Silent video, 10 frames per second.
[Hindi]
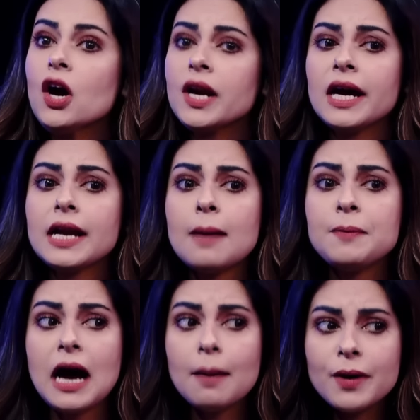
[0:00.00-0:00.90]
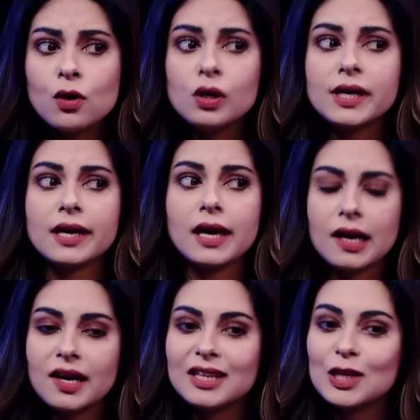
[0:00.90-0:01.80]
और अगर आप यहाँ पे खुल के
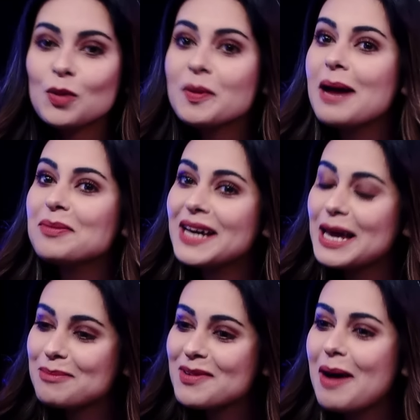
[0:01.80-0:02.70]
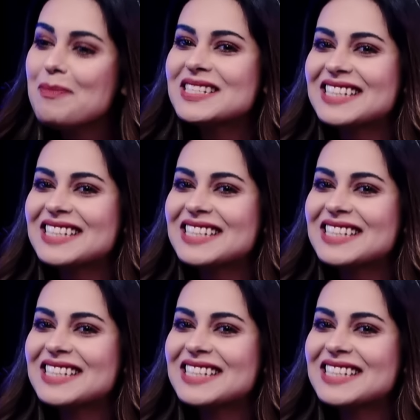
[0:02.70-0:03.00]
खेल लेते तो फिर आपने घर भी वापस